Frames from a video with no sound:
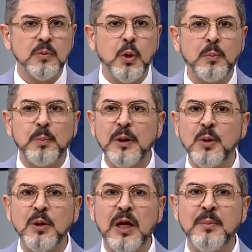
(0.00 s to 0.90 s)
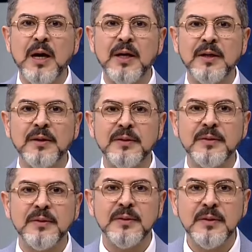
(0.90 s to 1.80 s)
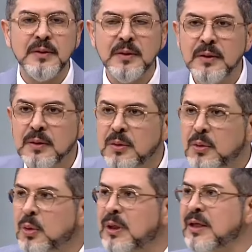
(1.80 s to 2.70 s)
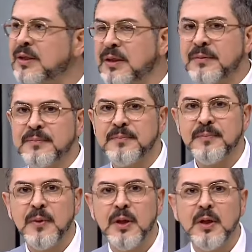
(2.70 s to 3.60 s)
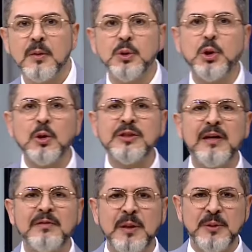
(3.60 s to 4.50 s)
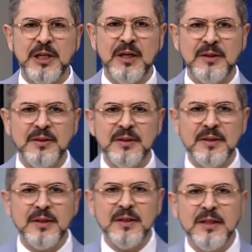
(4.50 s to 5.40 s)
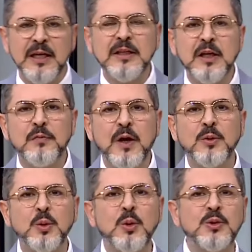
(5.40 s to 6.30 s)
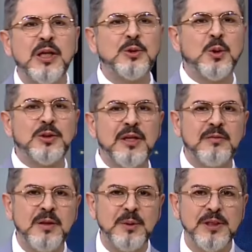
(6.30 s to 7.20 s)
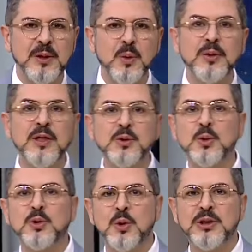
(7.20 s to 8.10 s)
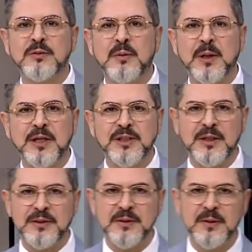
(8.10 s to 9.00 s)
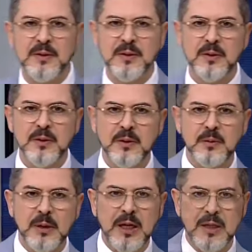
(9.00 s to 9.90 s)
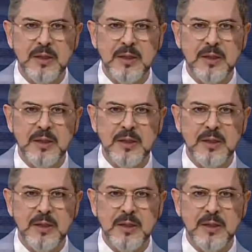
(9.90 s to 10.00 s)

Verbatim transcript: Toplanıyorlar bak. Diyorlar ki bu çok zevkli bir şey. İlk defa duyuyorsan çok zevkli bir şey. Ondan sonra soru cevap bakacağız. Bak.